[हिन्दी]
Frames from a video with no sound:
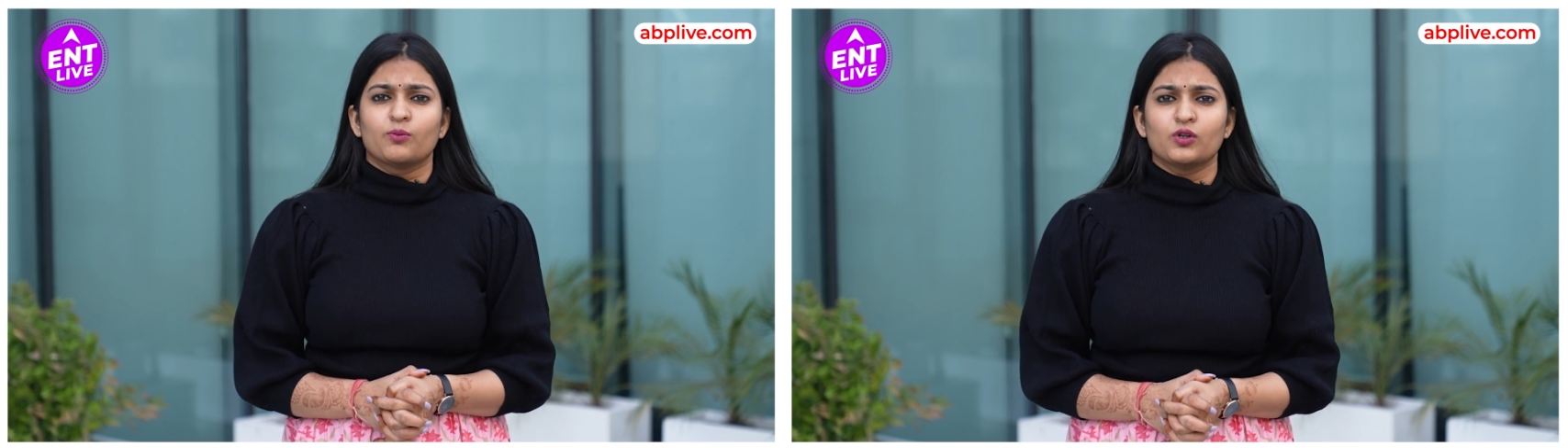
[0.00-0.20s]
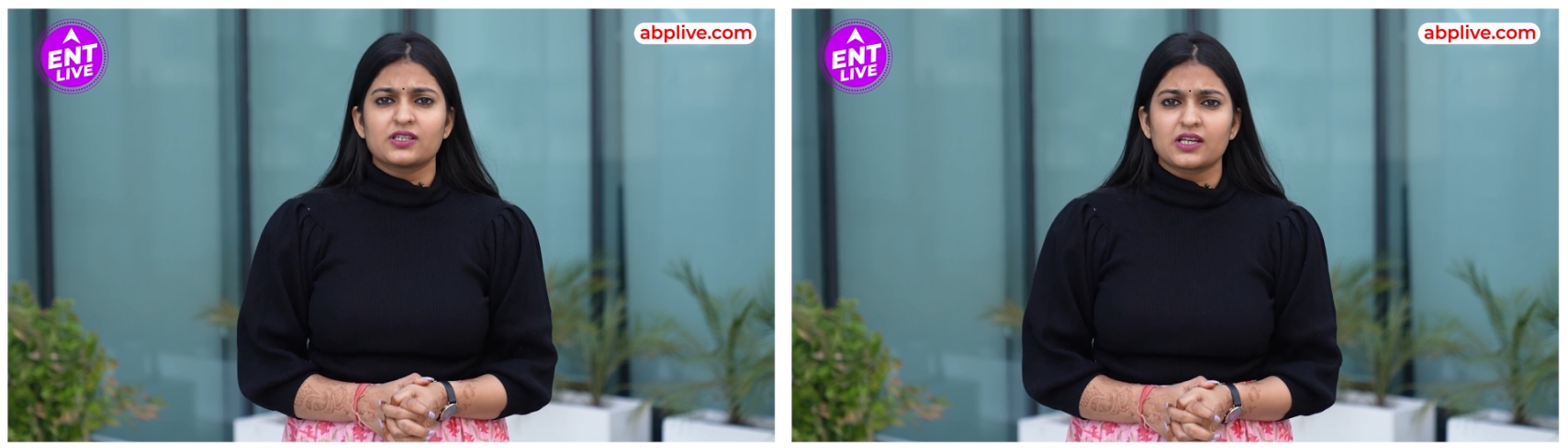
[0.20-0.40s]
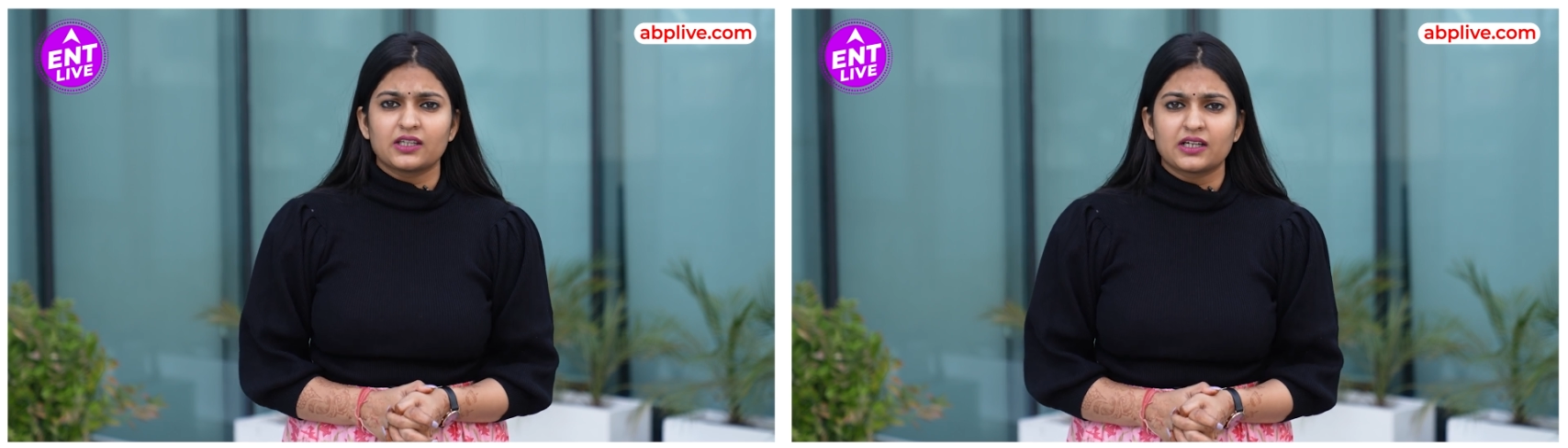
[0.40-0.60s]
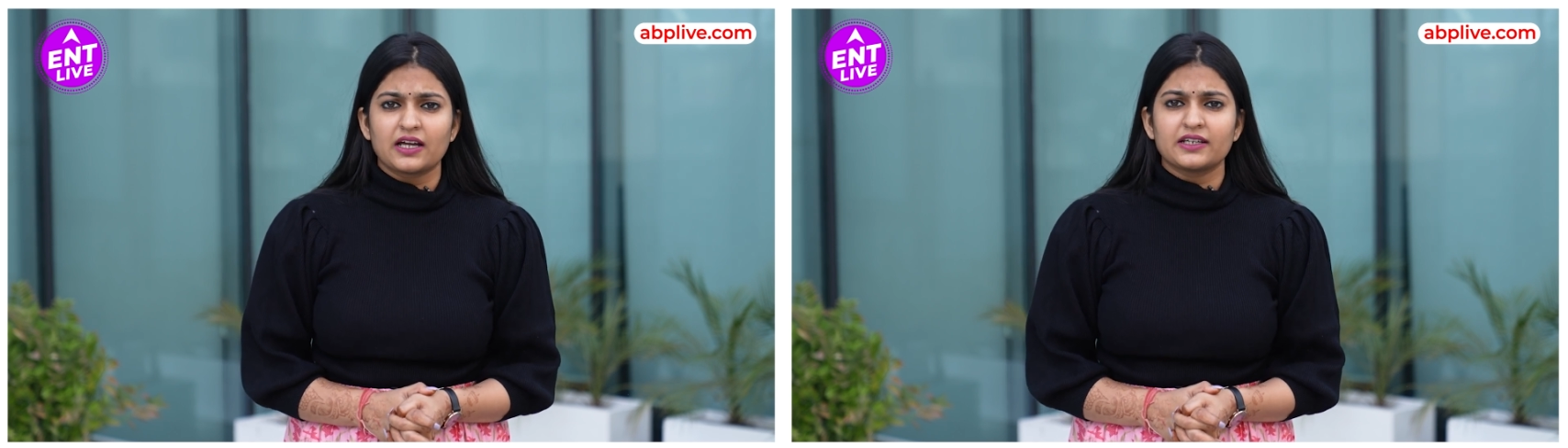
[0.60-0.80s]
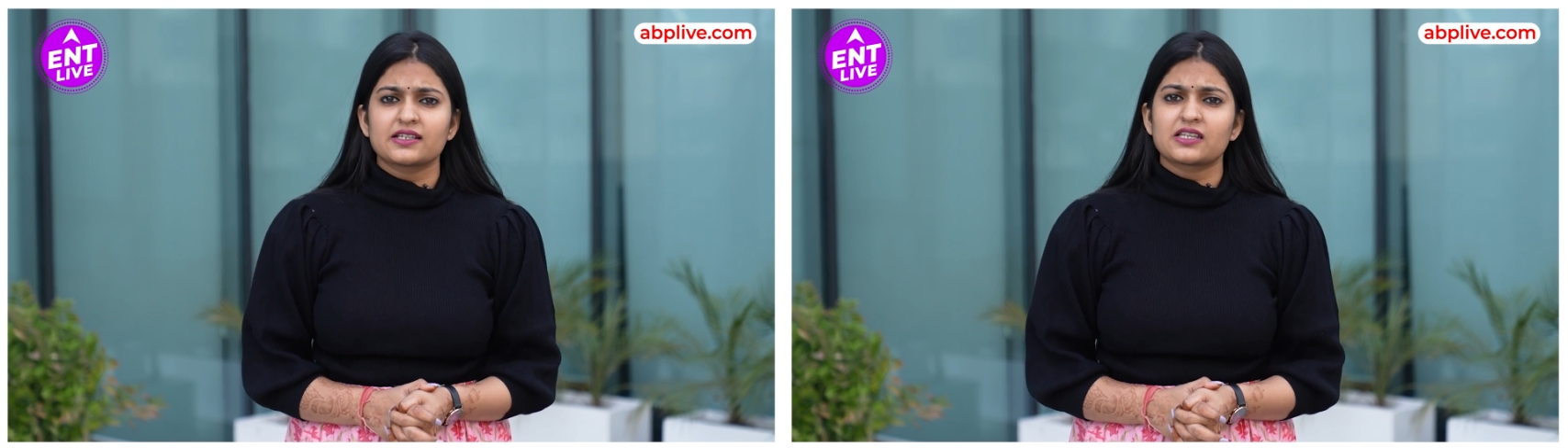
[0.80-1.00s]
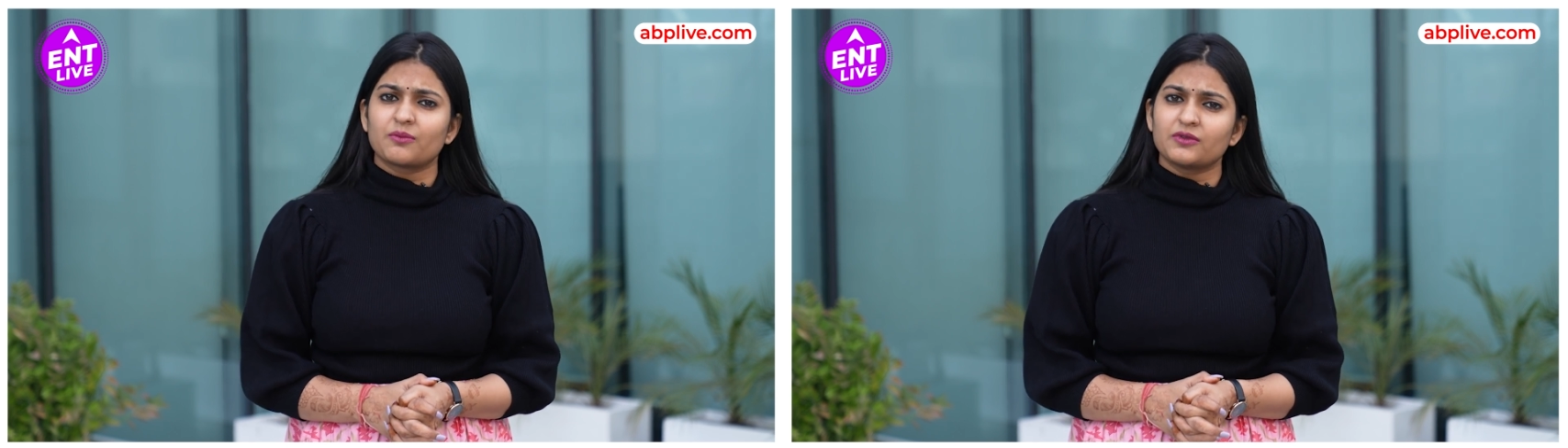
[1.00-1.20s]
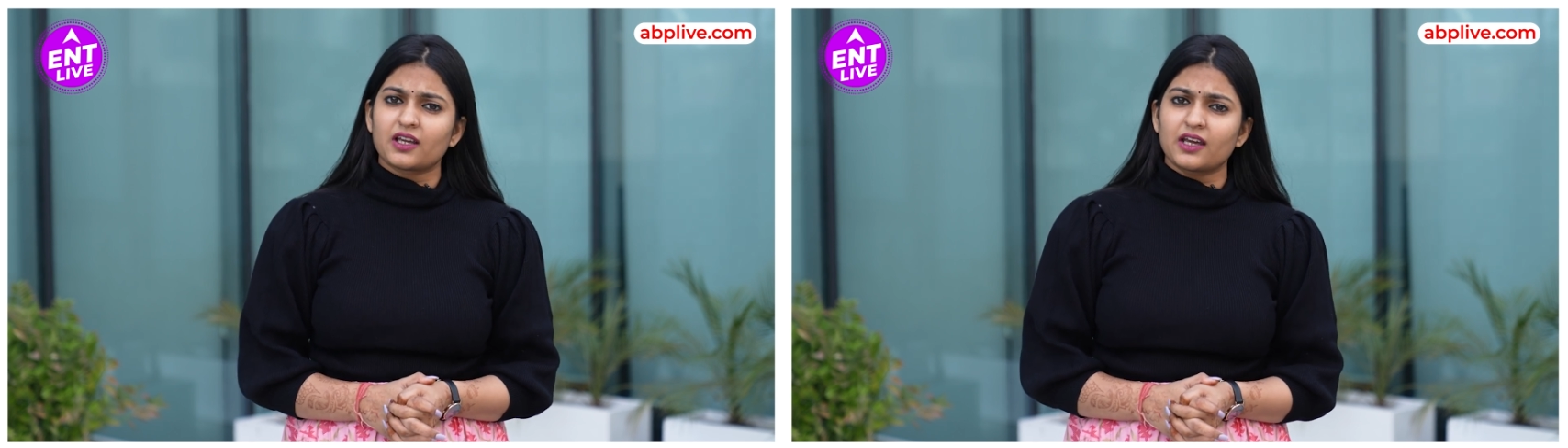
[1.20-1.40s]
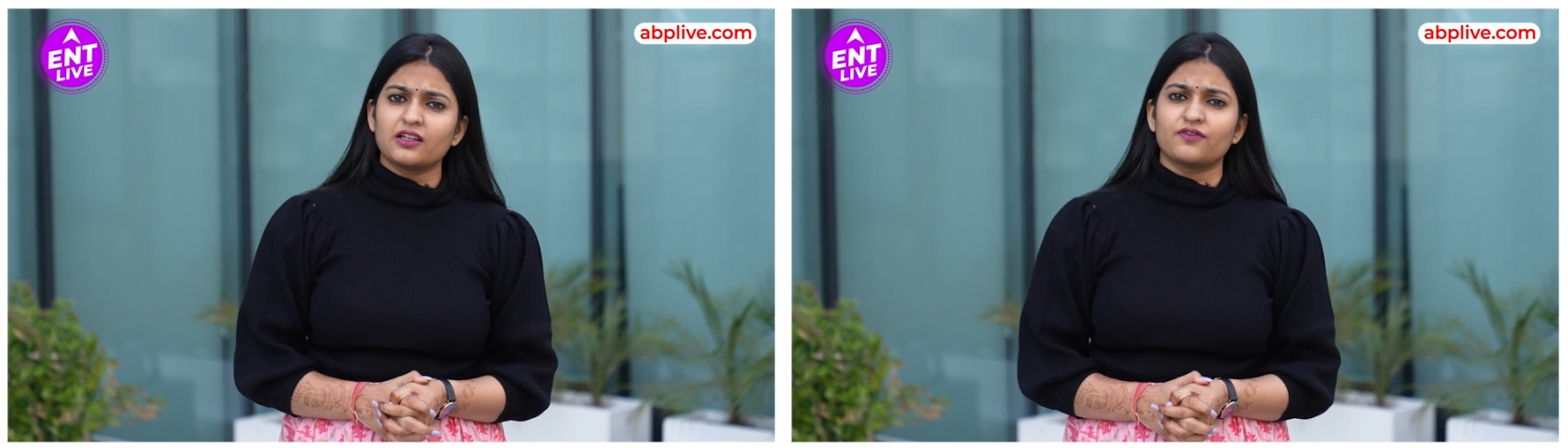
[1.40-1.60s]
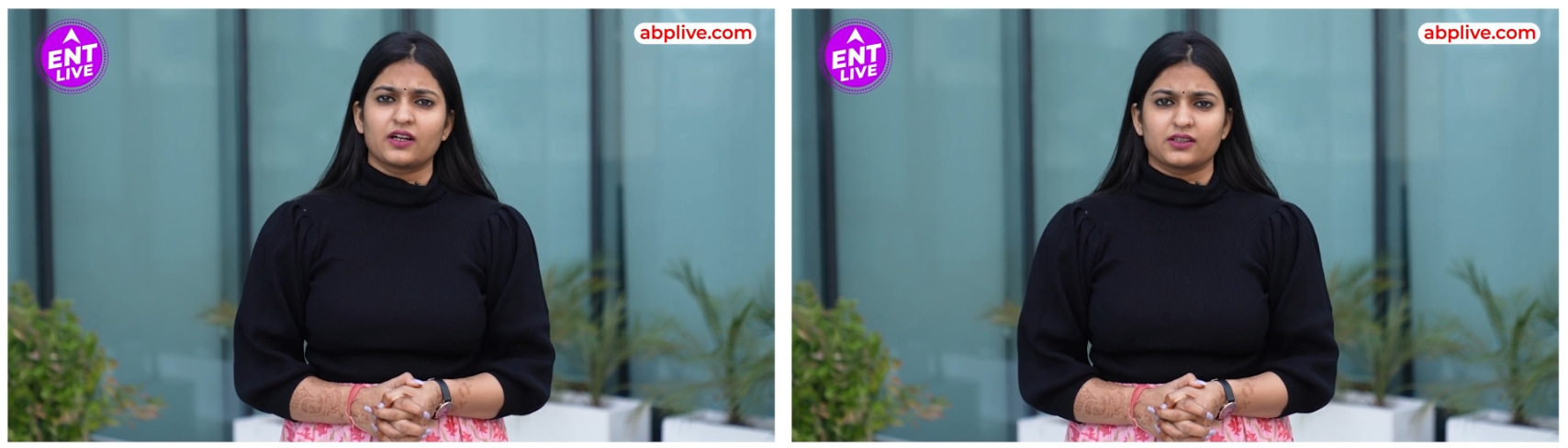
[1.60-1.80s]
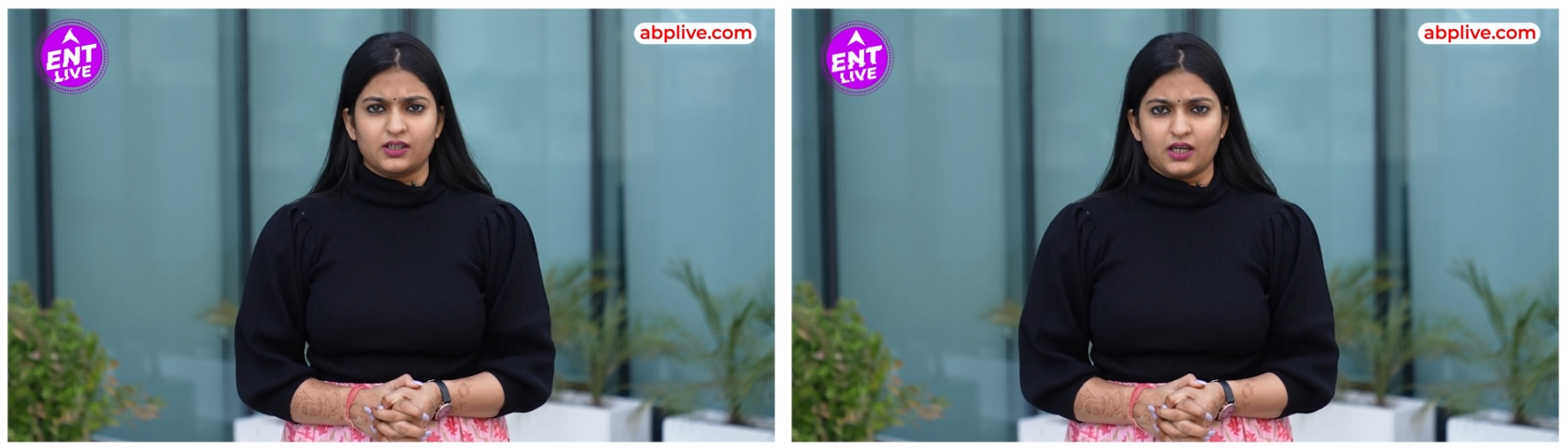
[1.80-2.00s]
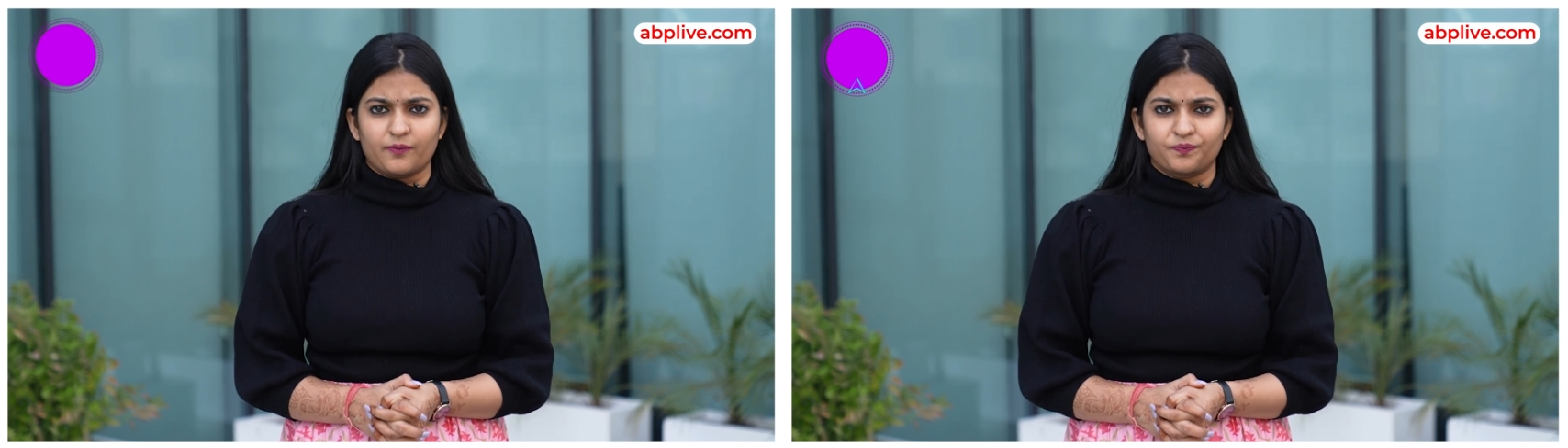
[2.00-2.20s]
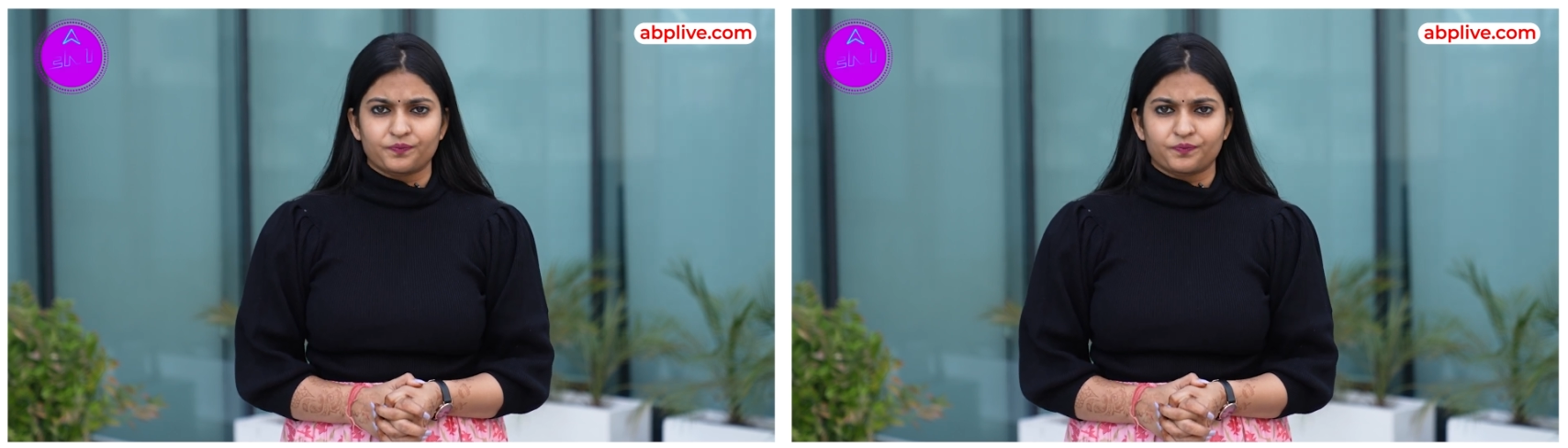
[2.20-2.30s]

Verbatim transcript: पुलिस अधिकारी के सामने खेद व्यक्त किया